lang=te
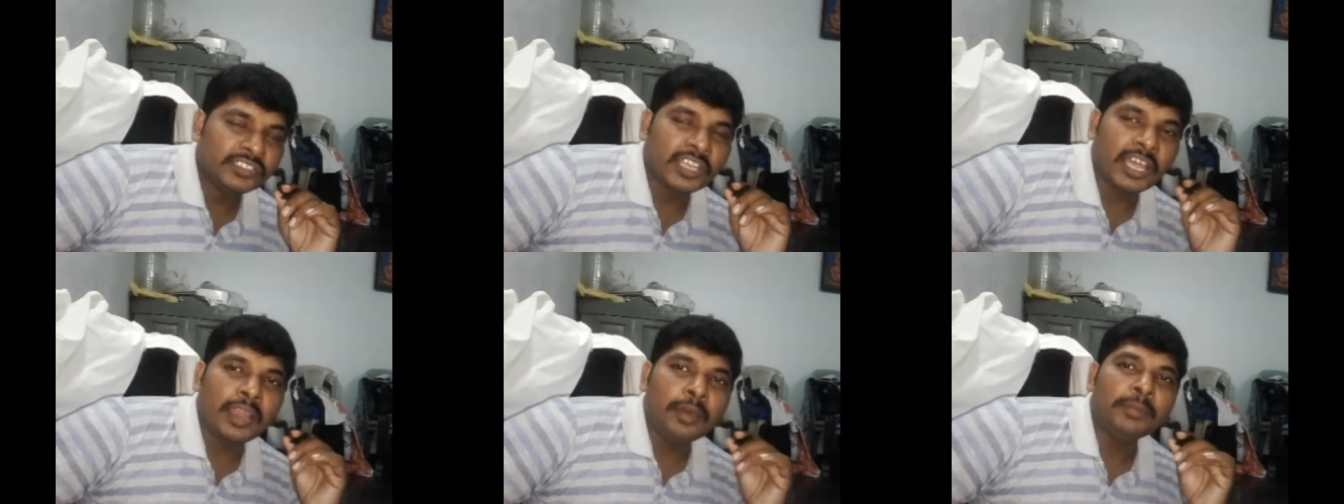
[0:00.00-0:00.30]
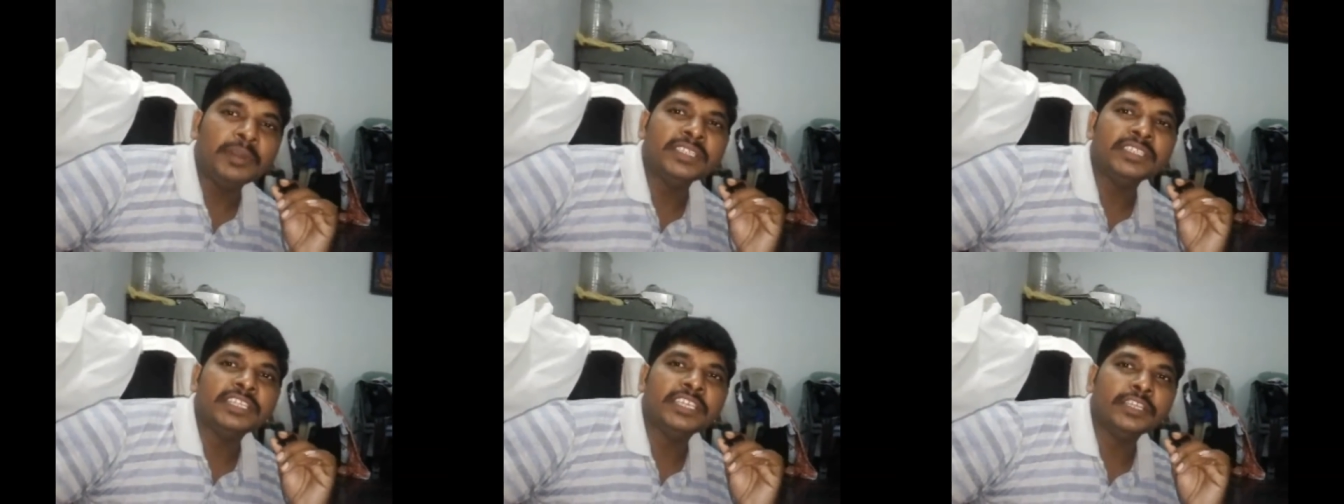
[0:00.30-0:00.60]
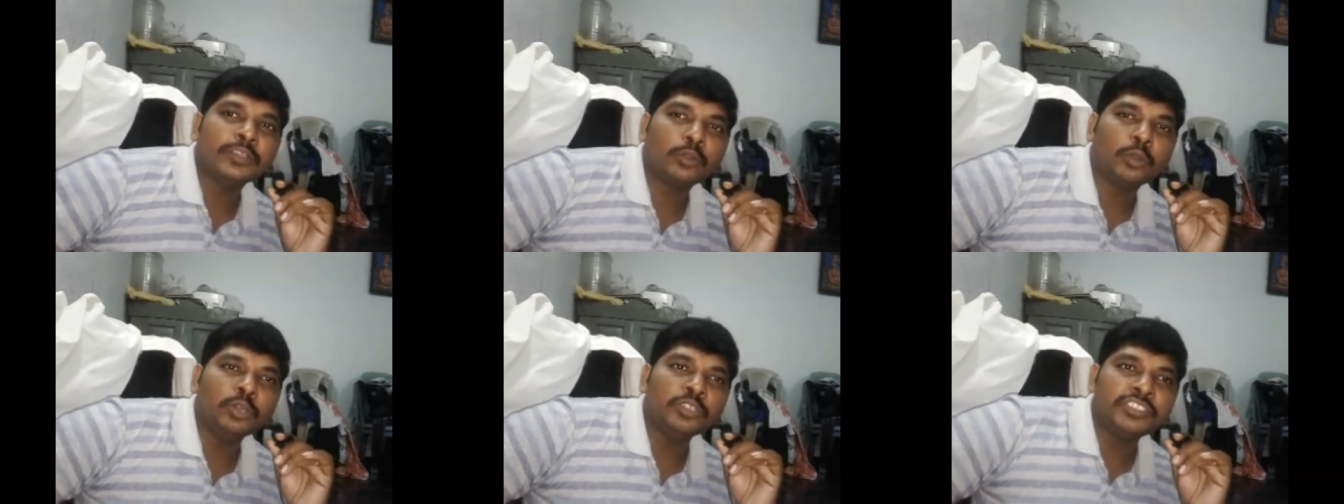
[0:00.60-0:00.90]
చాలామంది
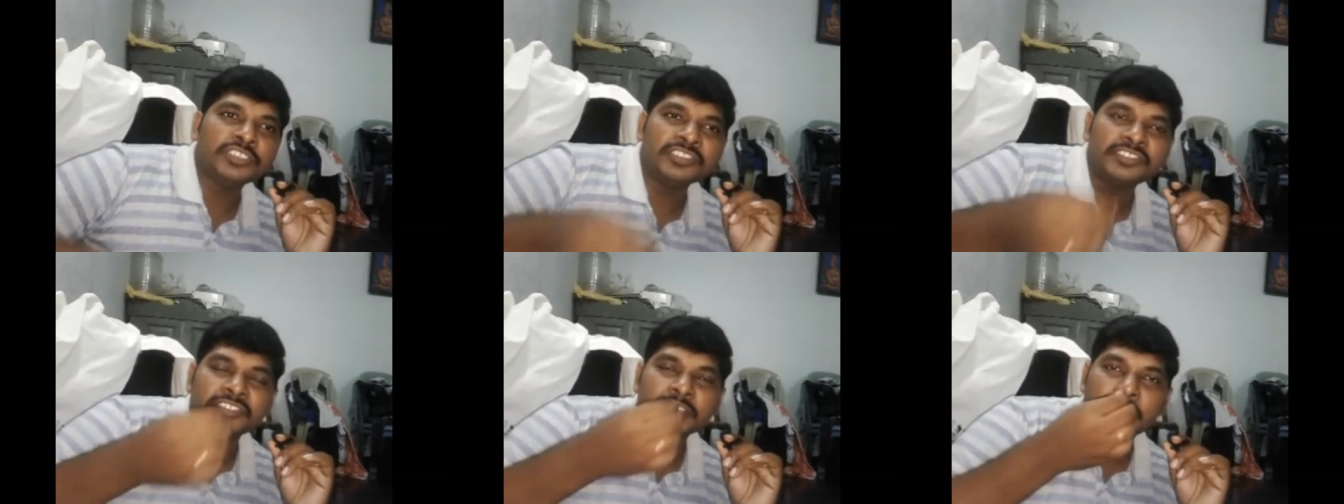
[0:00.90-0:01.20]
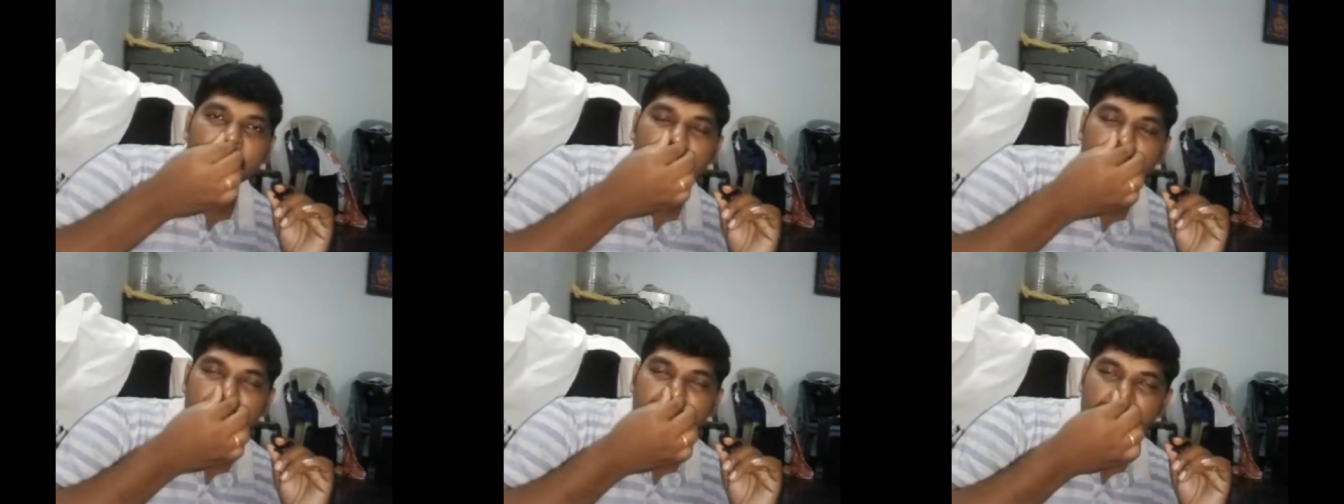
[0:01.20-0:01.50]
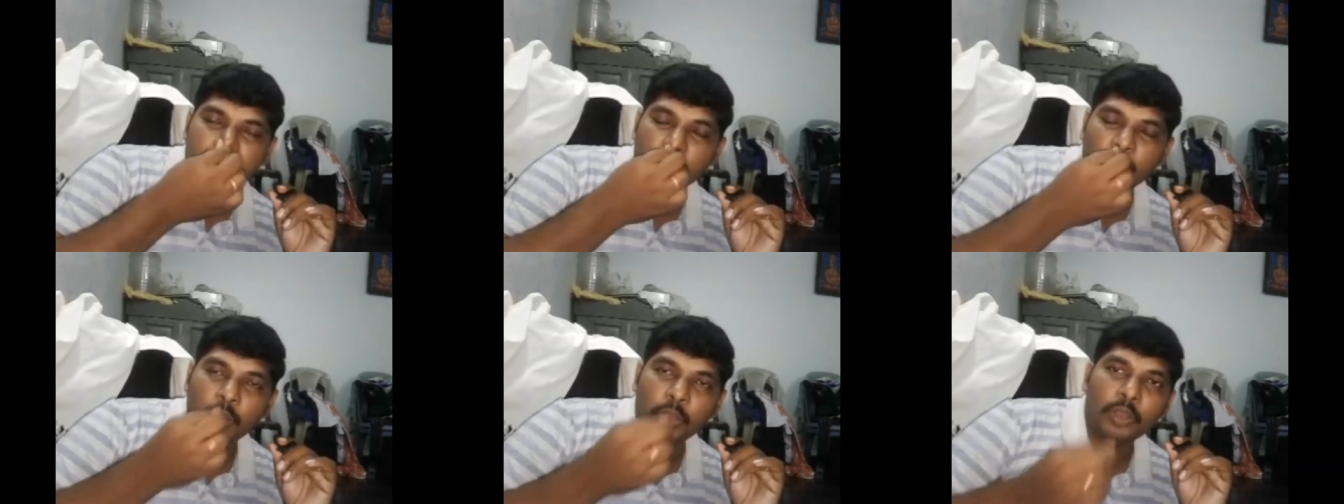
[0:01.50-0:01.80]
కోచింగ్
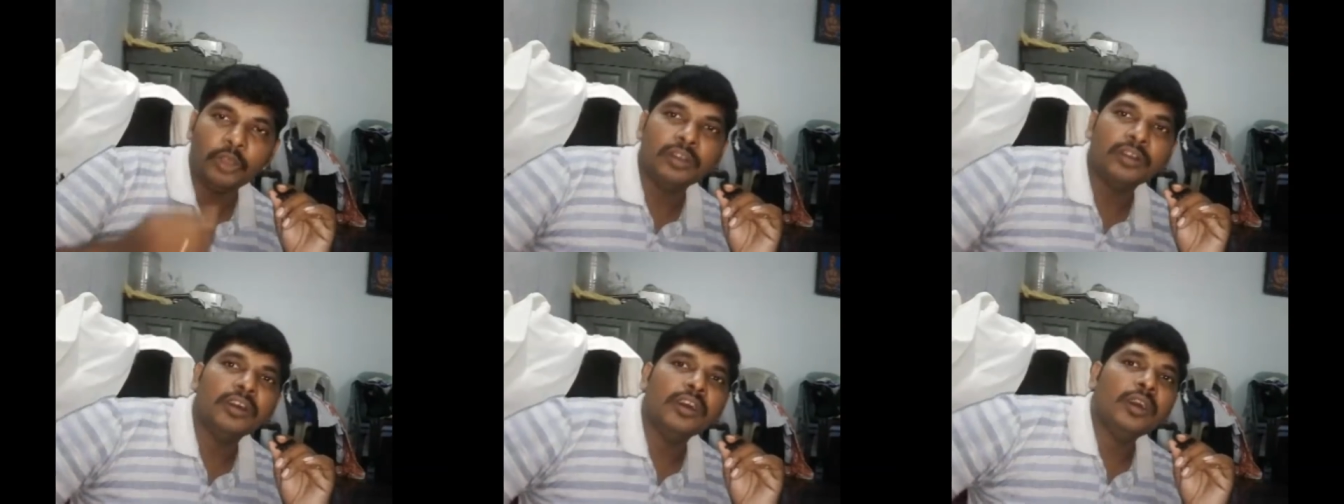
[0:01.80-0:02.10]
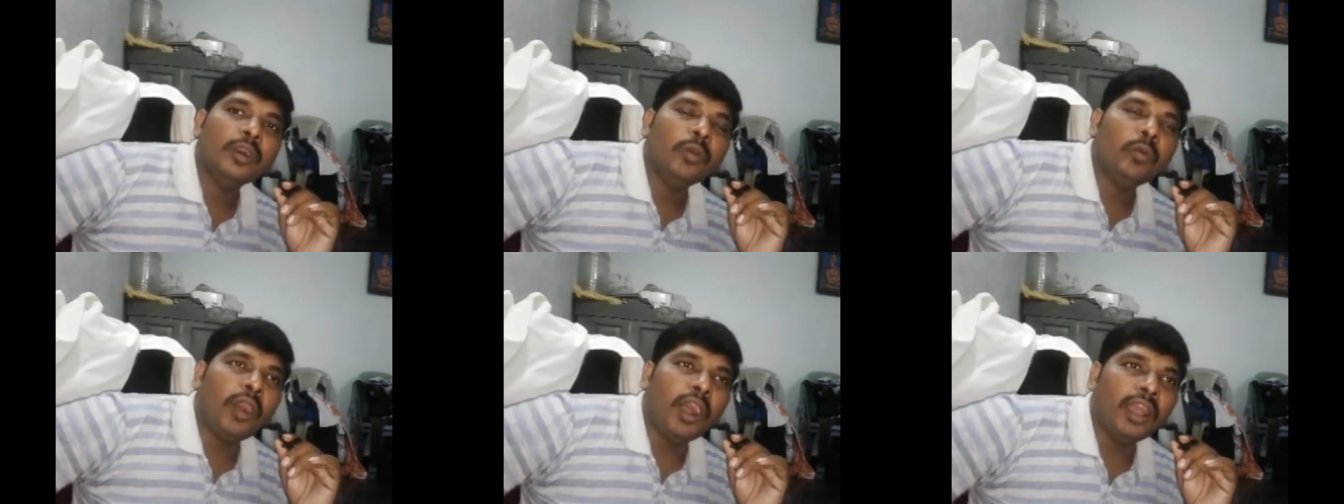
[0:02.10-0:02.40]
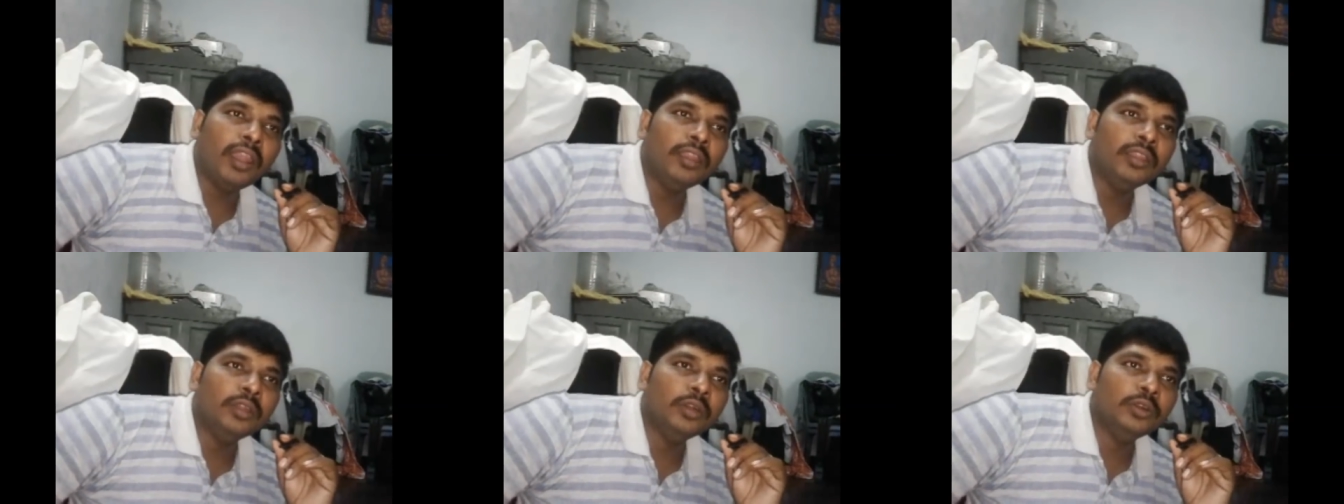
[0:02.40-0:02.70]
సెంటర్స్లో
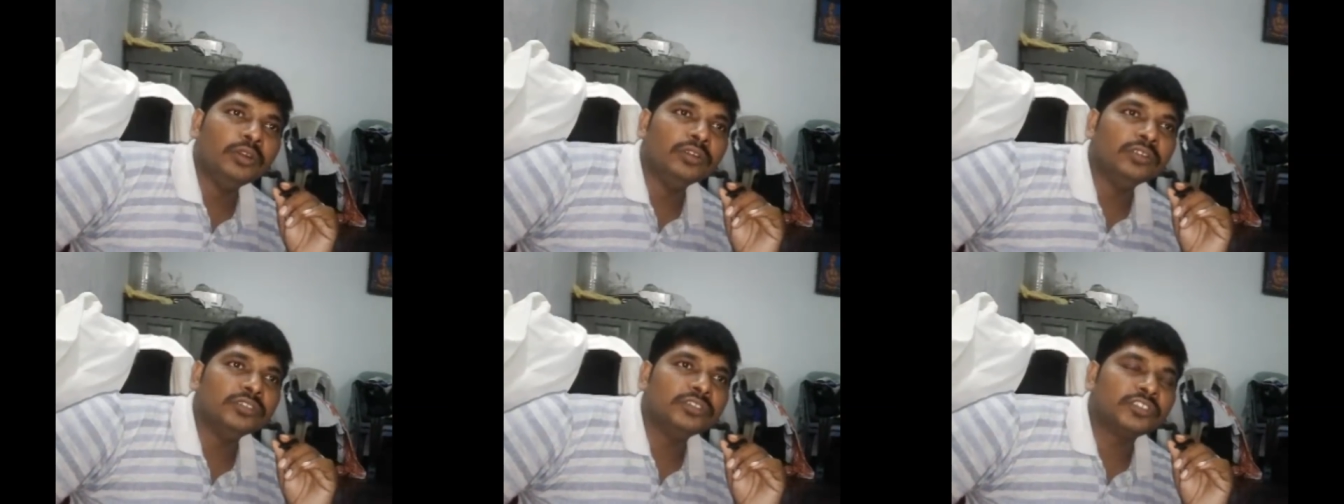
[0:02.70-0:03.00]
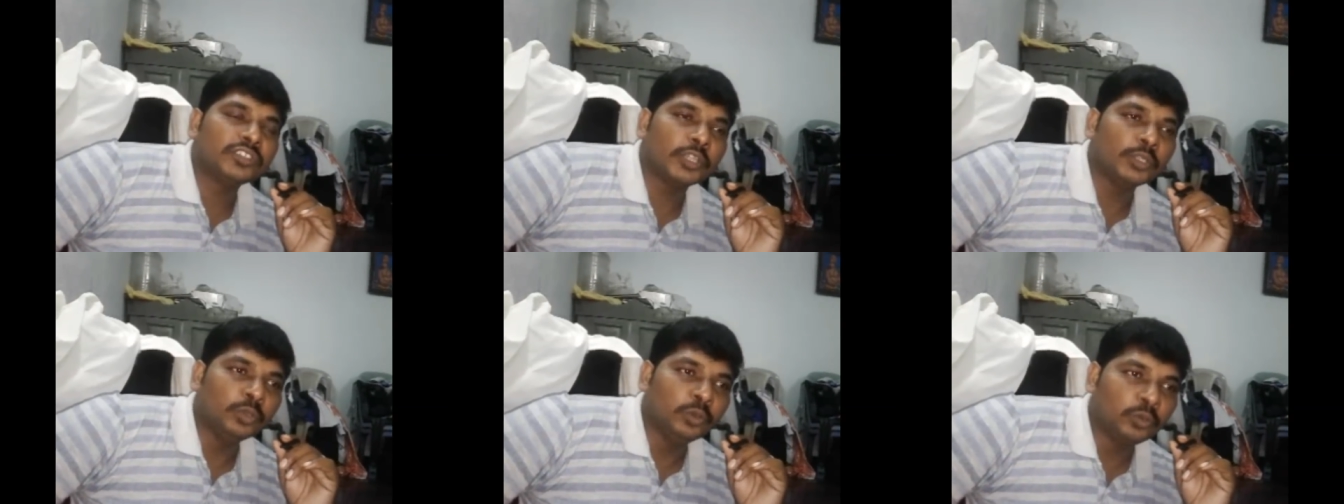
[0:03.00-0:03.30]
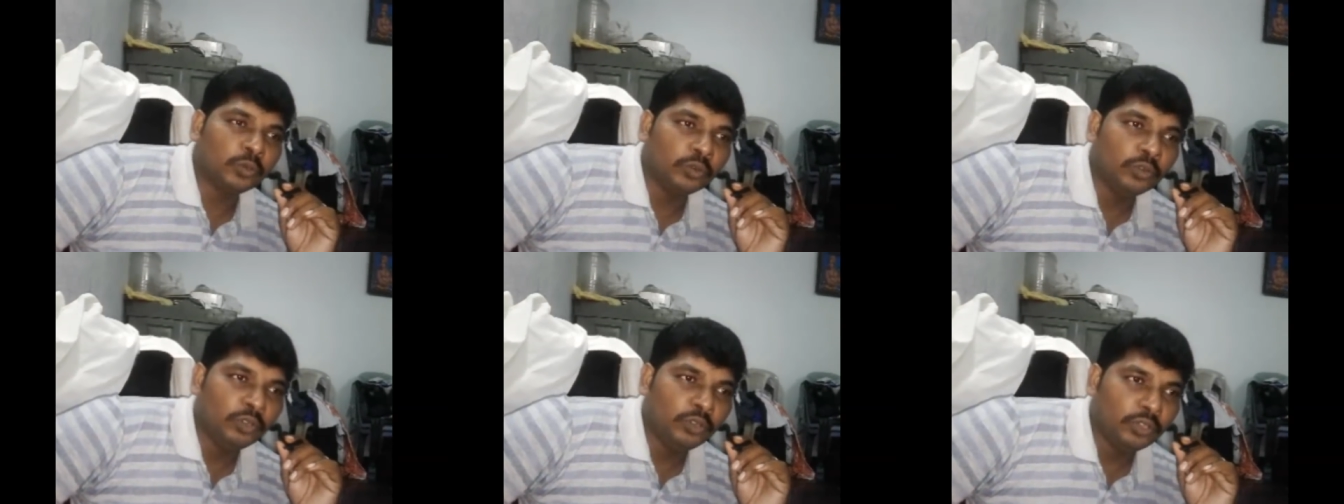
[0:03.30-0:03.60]
వాళ్ళు
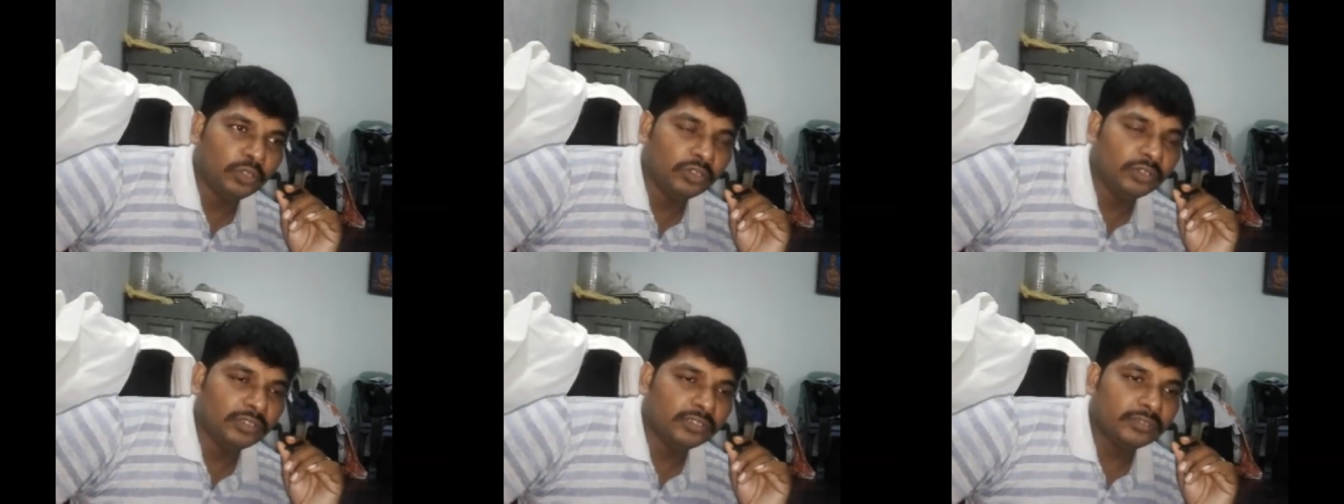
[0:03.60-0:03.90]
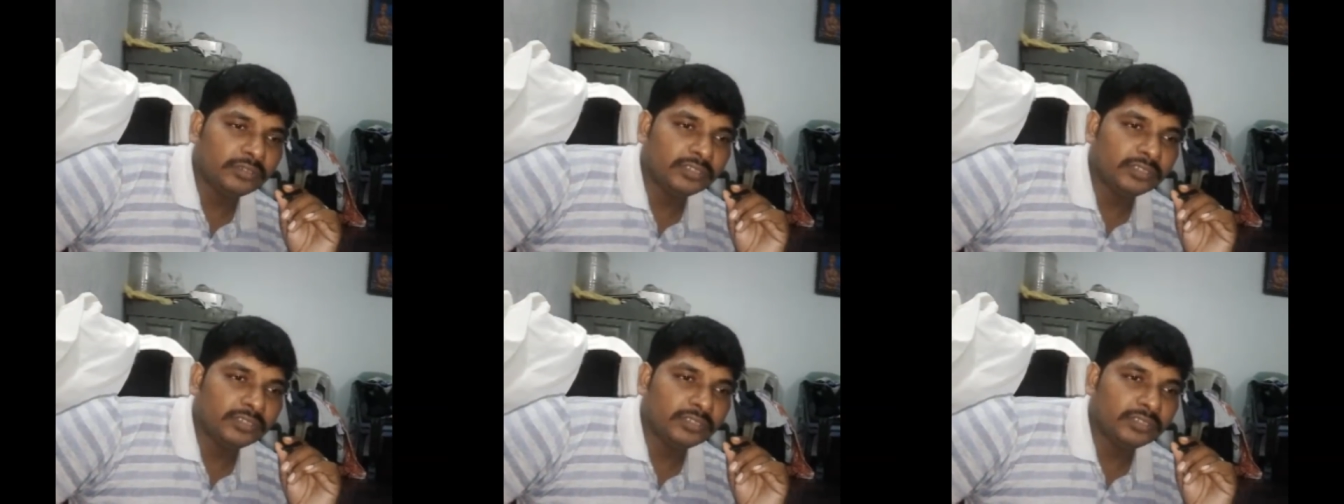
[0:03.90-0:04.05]
చదువుకుంటూ